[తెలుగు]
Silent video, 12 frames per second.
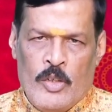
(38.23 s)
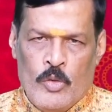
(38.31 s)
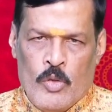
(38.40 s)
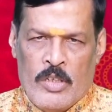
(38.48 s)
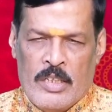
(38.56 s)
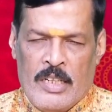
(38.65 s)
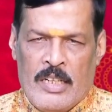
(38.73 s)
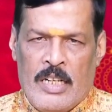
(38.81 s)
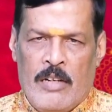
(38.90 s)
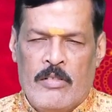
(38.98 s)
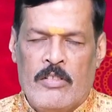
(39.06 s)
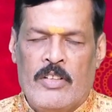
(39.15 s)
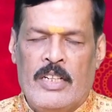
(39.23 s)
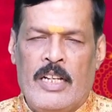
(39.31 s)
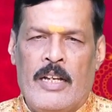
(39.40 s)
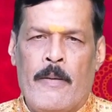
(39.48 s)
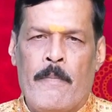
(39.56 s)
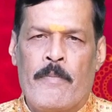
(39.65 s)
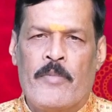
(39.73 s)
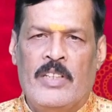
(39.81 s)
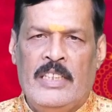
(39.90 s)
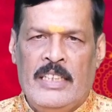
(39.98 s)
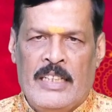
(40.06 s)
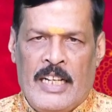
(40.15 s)
అనుకూలంగా రావడం వల్ల
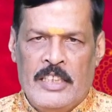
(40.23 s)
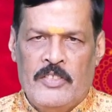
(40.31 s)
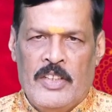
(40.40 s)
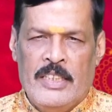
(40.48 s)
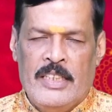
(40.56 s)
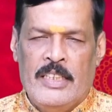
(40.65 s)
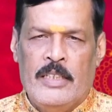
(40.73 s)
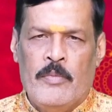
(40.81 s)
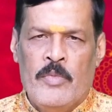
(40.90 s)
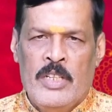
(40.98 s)
ఈ రాశి వారికి